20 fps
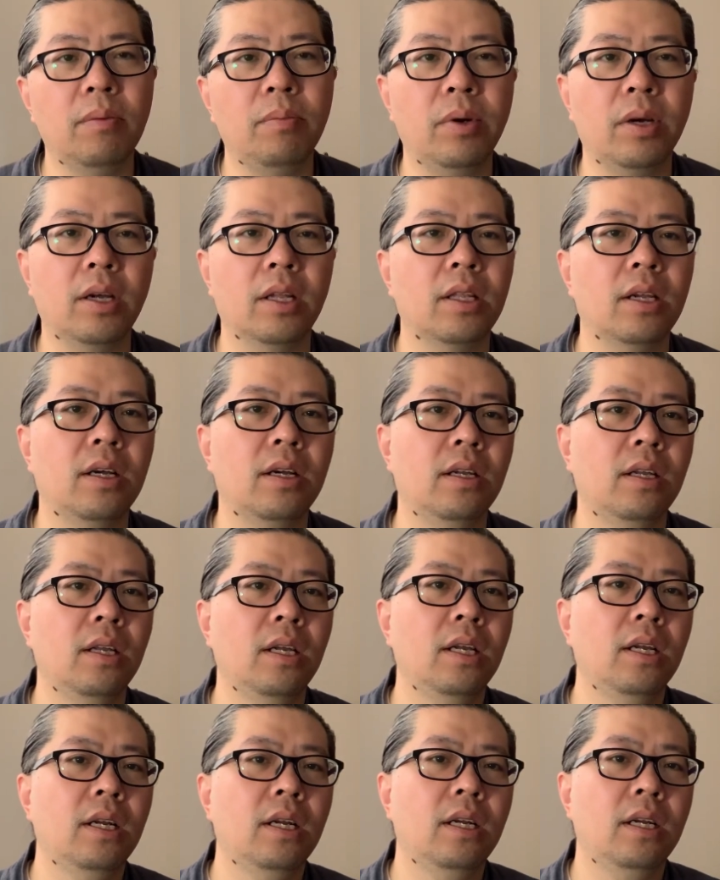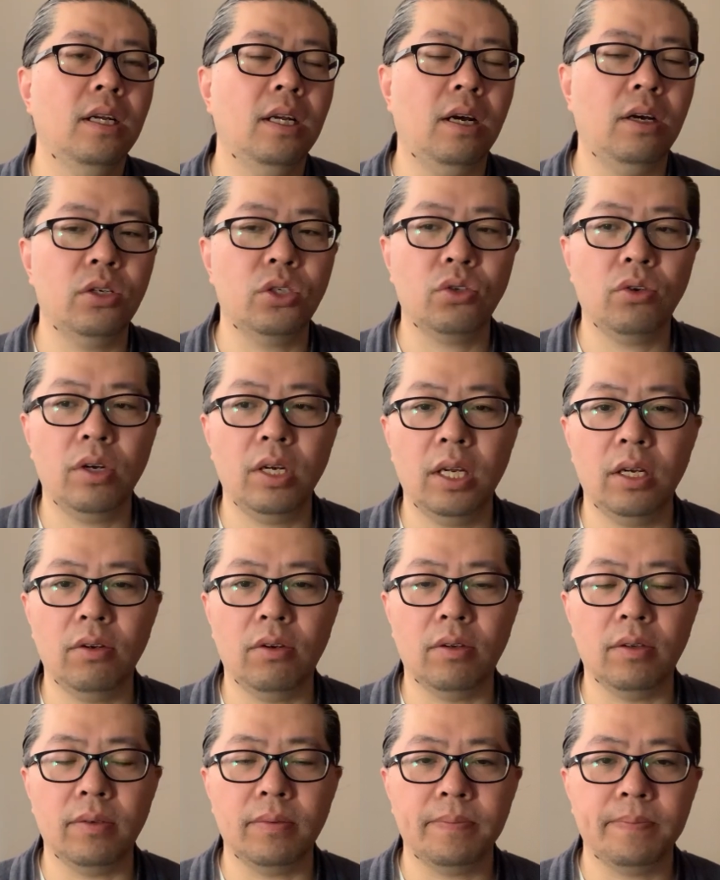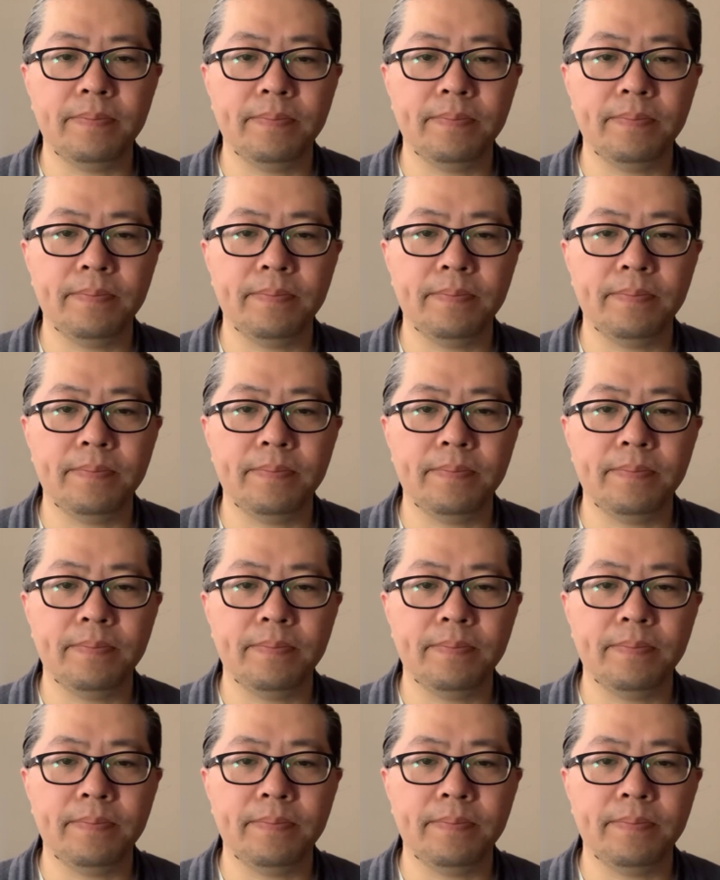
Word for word: 不可能。然后说这种